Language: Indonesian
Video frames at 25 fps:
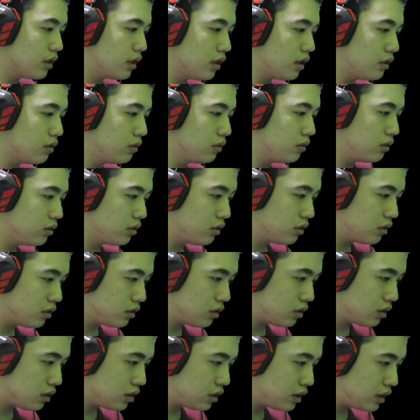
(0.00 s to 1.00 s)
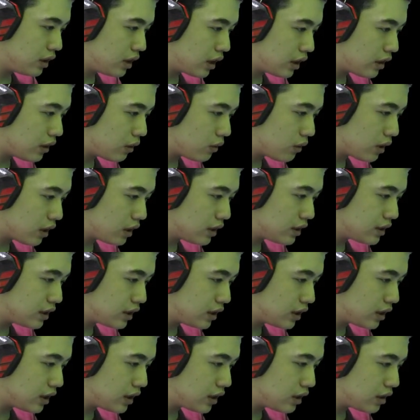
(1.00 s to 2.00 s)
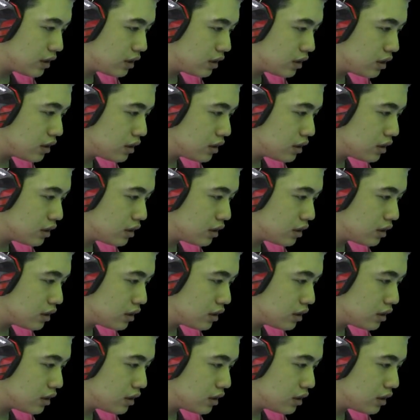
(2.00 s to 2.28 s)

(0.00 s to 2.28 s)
Lalu, ini ada orang di sini nih.